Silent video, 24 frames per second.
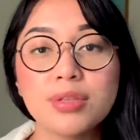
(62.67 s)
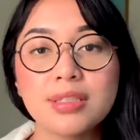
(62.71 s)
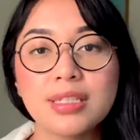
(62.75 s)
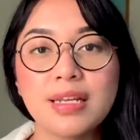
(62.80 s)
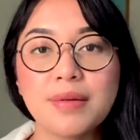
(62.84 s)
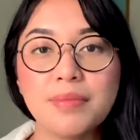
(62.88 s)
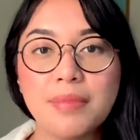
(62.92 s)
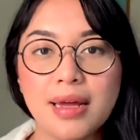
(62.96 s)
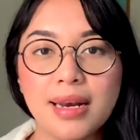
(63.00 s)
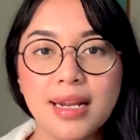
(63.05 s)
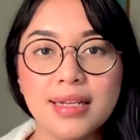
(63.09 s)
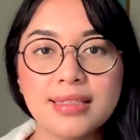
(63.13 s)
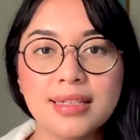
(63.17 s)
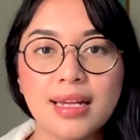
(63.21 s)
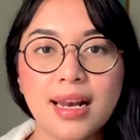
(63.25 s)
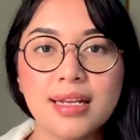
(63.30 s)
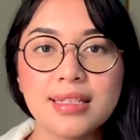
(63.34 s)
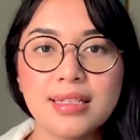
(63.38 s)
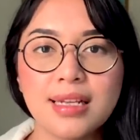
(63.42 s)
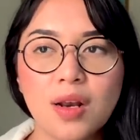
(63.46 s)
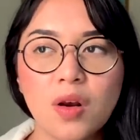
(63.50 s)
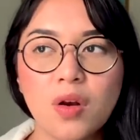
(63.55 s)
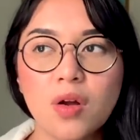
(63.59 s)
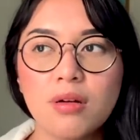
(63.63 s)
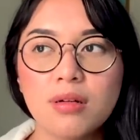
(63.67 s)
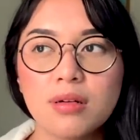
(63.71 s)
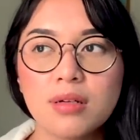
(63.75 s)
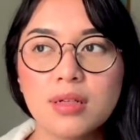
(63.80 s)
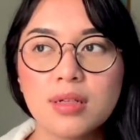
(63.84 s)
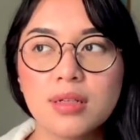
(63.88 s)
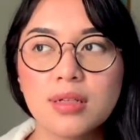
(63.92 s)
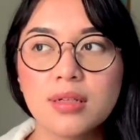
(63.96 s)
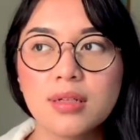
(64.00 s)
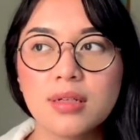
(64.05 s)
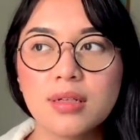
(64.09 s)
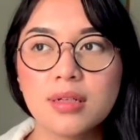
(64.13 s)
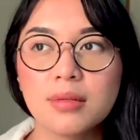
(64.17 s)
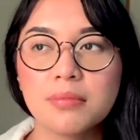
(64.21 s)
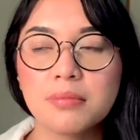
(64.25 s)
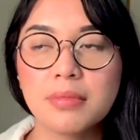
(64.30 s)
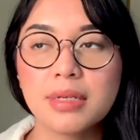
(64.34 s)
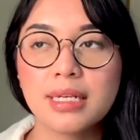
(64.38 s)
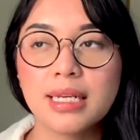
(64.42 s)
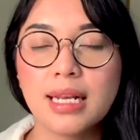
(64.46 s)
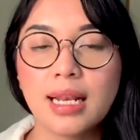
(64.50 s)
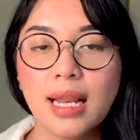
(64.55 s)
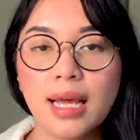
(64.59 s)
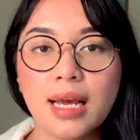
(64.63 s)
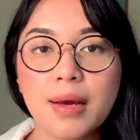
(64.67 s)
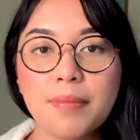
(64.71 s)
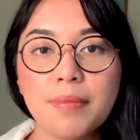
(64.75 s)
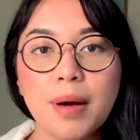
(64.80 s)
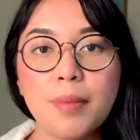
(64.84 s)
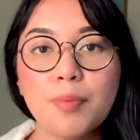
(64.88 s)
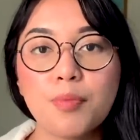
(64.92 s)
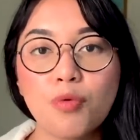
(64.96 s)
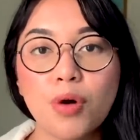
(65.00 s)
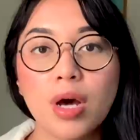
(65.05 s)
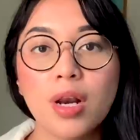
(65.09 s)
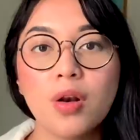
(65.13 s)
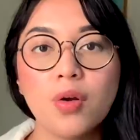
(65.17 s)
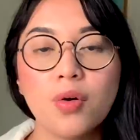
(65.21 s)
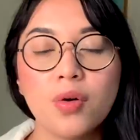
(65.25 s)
terus gimana caranya lo menilai kemampuan